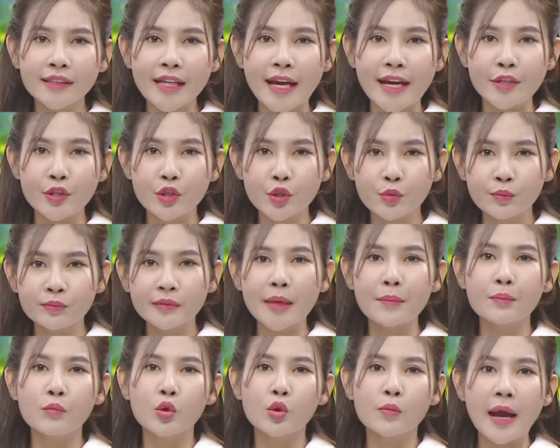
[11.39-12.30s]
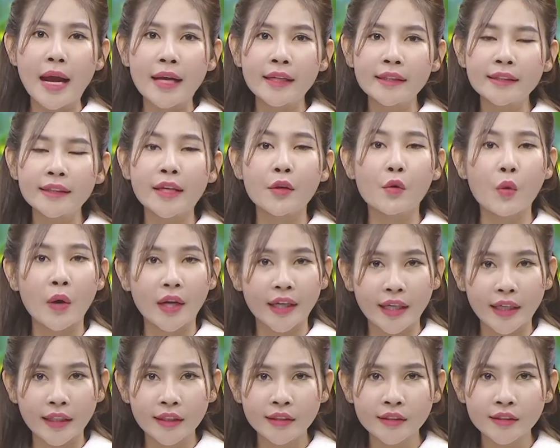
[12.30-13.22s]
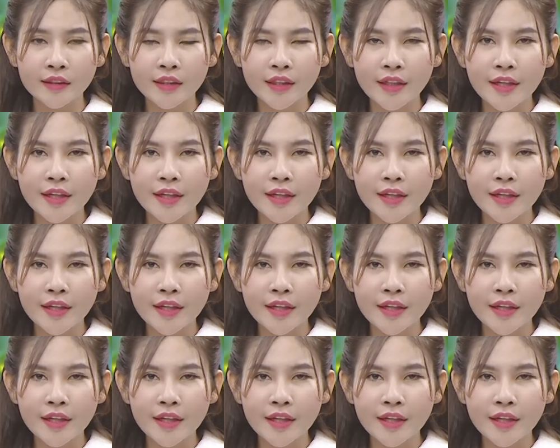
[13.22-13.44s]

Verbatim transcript: và trung tâm mua bán cây hoa kiển.